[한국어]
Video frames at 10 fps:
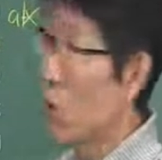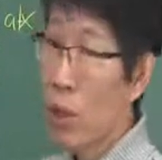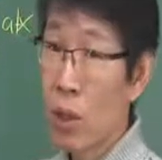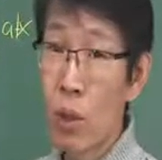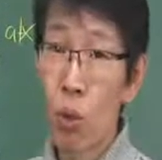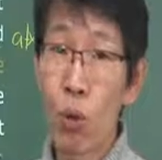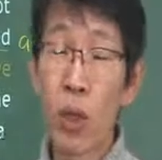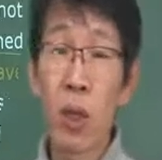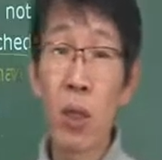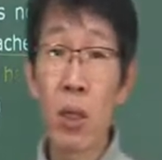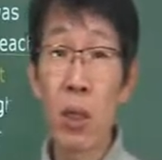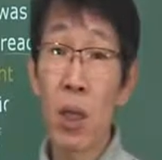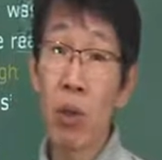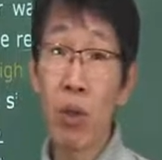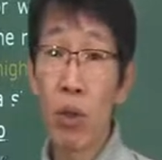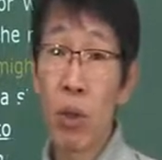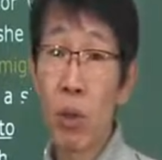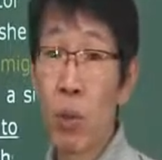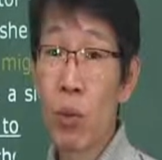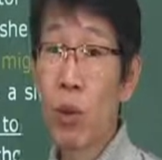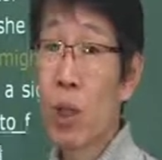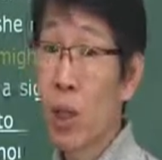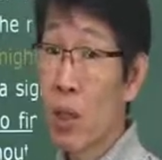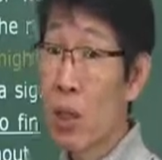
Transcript: 문제라든가 고1까지 해서는 다뤄질 수 있는 부분이다 하는